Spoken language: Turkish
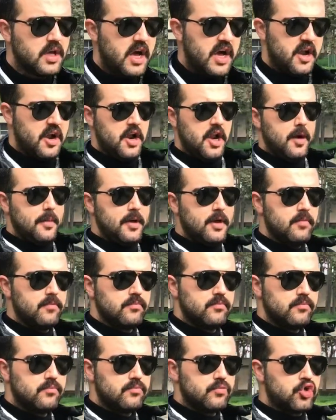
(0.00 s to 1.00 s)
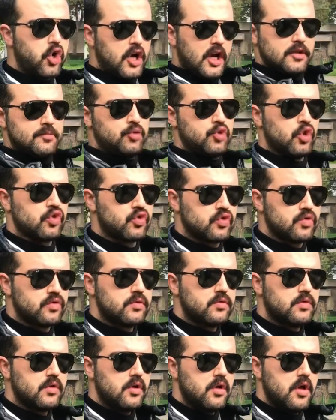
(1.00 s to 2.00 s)
Erhan abi çok geçmiş olsun.
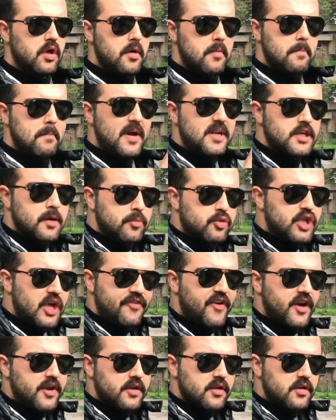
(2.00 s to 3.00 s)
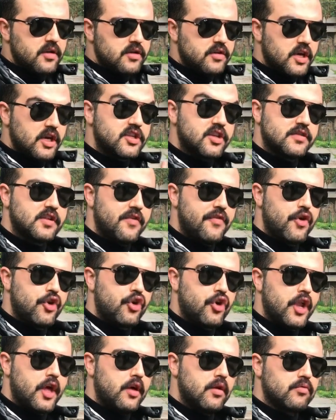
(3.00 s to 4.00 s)
Bence bu sefer geçen sefere
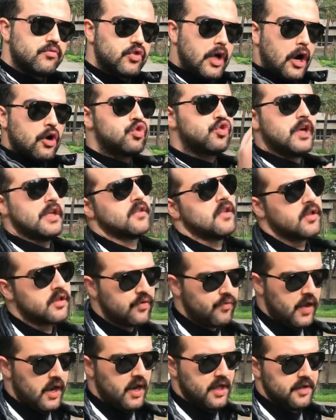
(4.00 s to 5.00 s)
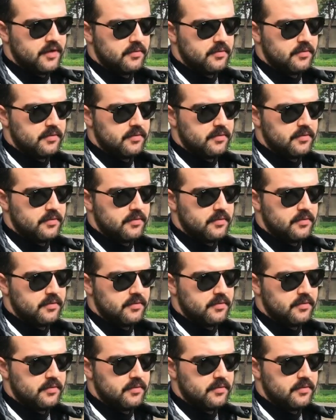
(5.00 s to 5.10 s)
göre daha ucuz atlattım vallahi.